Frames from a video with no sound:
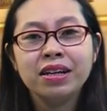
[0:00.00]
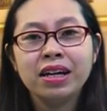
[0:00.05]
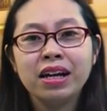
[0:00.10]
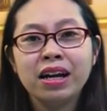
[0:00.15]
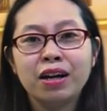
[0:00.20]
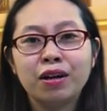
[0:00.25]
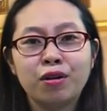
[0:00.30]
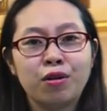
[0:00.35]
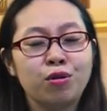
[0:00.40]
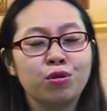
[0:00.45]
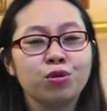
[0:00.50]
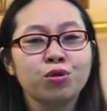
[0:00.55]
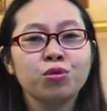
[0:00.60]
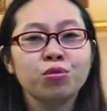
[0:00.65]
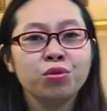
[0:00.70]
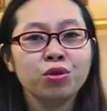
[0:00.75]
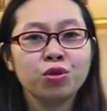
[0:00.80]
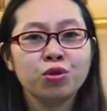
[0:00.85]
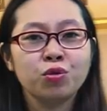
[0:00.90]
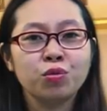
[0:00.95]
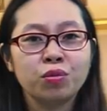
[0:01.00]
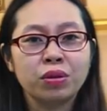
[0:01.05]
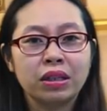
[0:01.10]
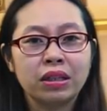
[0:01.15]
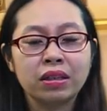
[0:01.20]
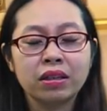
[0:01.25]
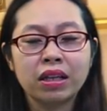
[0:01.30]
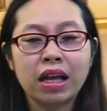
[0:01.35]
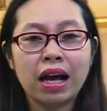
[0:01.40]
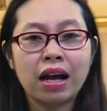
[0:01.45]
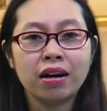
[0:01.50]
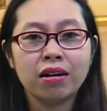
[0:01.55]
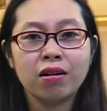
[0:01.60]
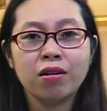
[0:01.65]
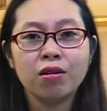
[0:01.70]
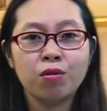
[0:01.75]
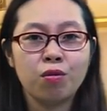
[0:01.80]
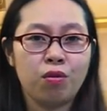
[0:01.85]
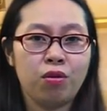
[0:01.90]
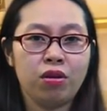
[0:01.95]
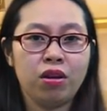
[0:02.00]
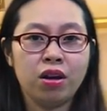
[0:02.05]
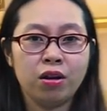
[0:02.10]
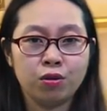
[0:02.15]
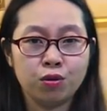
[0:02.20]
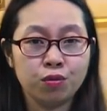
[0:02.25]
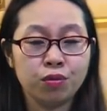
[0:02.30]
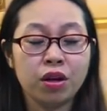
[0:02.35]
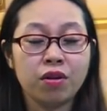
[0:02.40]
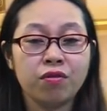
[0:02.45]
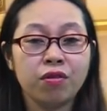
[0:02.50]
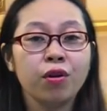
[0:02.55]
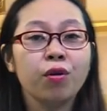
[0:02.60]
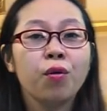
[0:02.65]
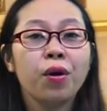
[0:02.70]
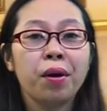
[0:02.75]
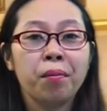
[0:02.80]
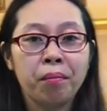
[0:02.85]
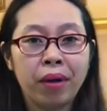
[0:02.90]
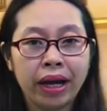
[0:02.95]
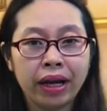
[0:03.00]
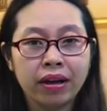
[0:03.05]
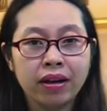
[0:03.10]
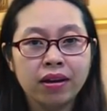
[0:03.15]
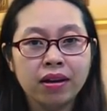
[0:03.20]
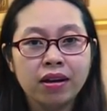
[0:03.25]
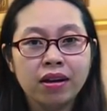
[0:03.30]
nên là nó giúp cho chúng ta, cơ thể chúng ta vẫn khỏe mạnh.